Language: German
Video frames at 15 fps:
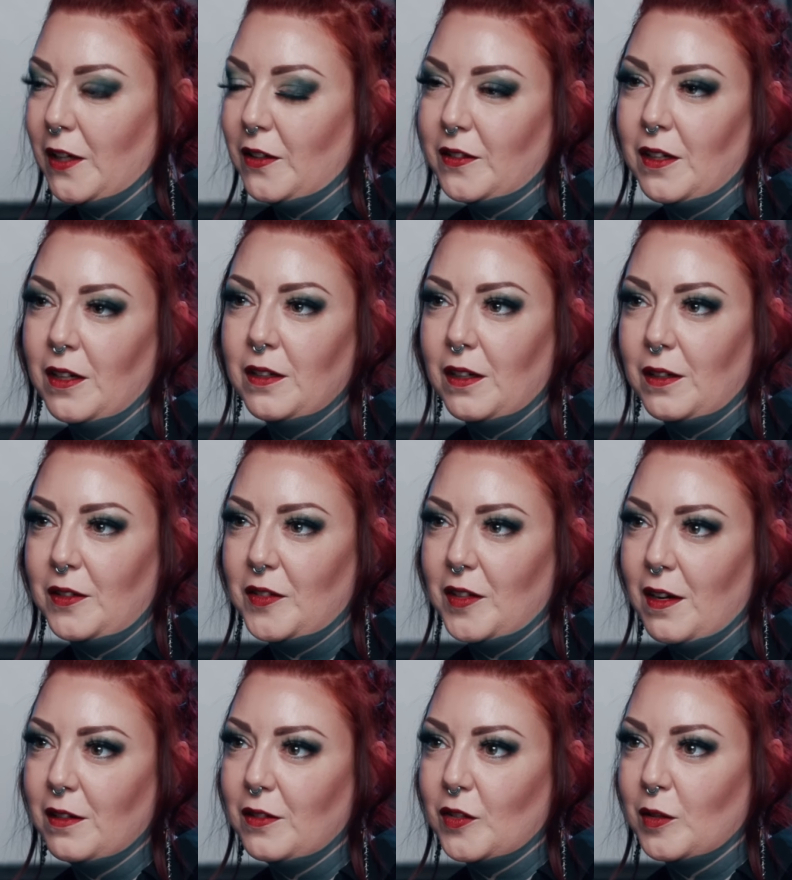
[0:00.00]
Ah, ich kann gar nicht
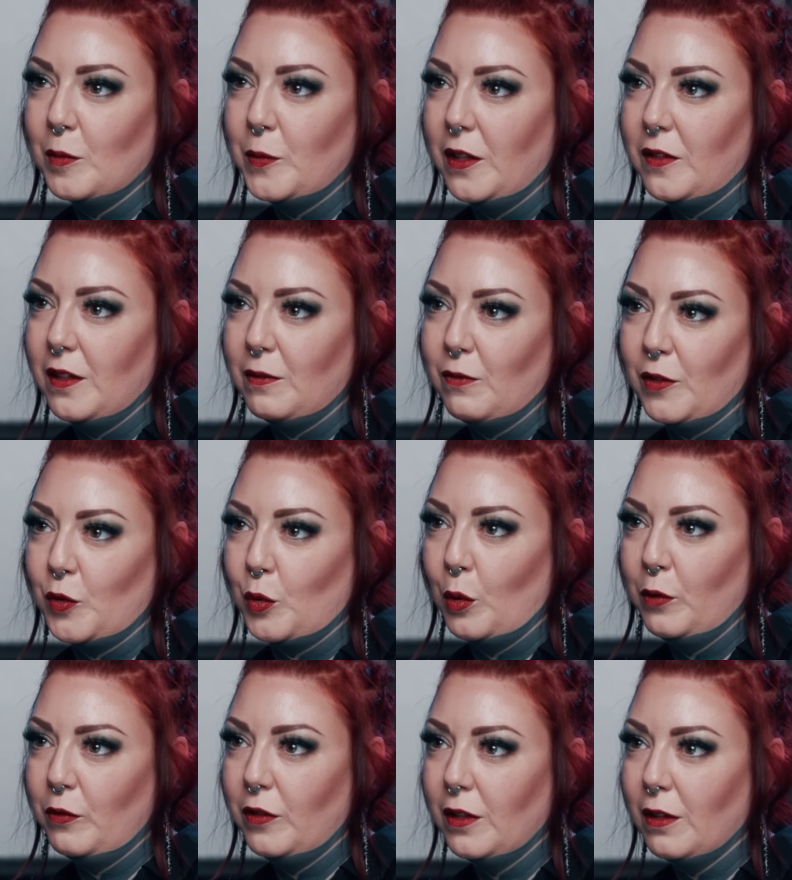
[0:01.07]
sagen. Es gibt jetzt etwas
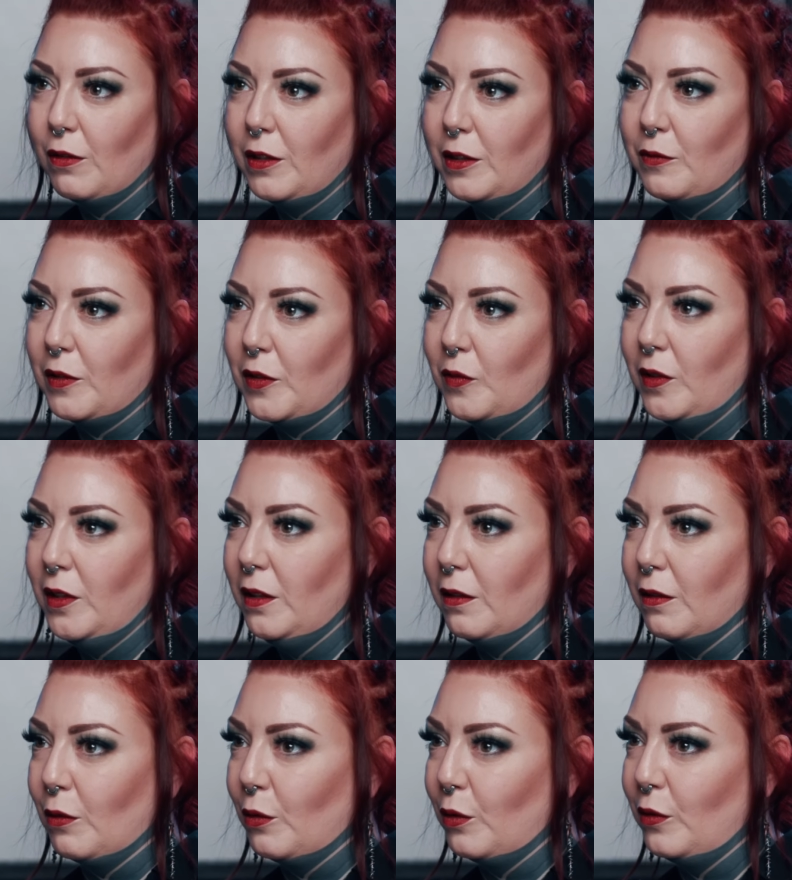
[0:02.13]
häufiger und etwas
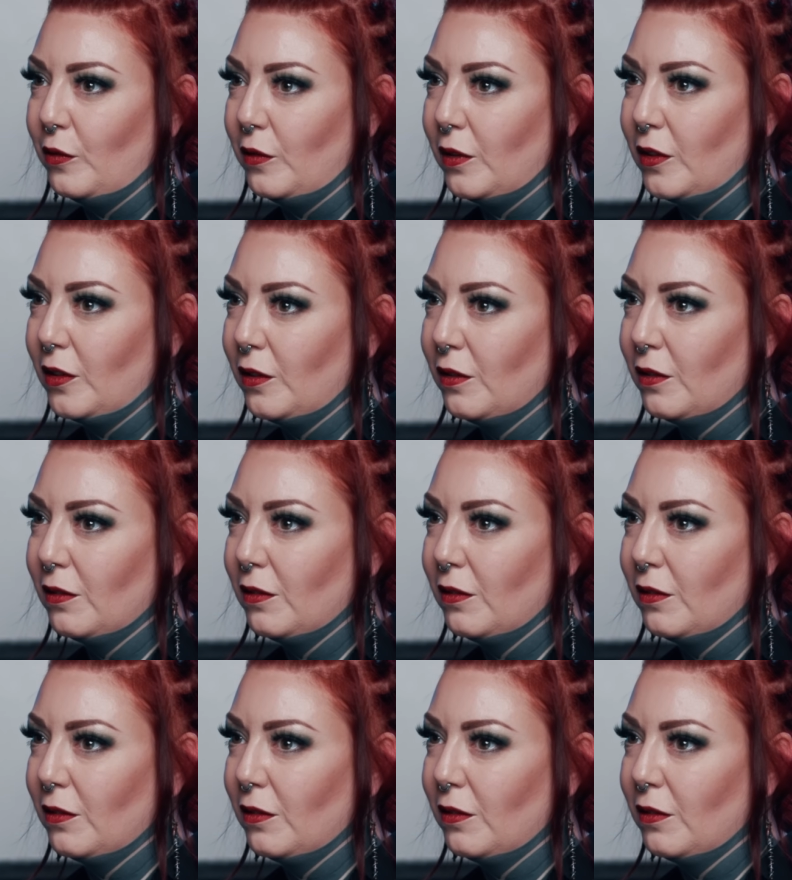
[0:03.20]
weniger häufig.